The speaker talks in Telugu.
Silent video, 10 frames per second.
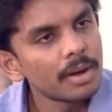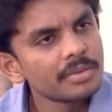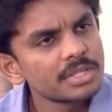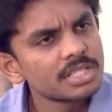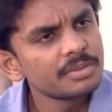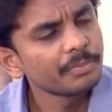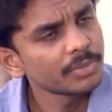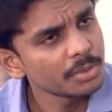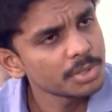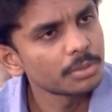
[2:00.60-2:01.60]
దానిగా భావించి
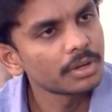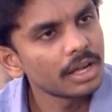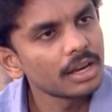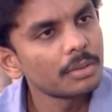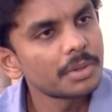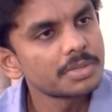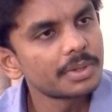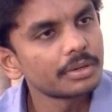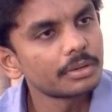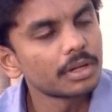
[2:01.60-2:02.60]
తమ శుభకార్యాలు
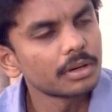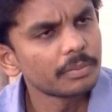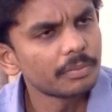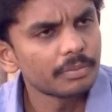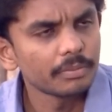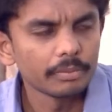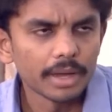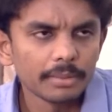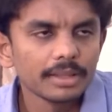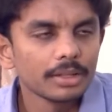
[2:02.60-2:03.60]
పంచిపెట్టుకుంటారు
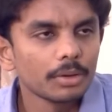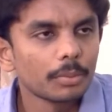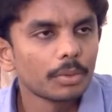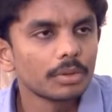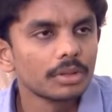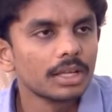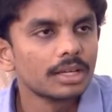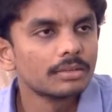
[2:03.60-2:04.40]
బైబిల్ దీన్ని ఒప్పుకుంటుందా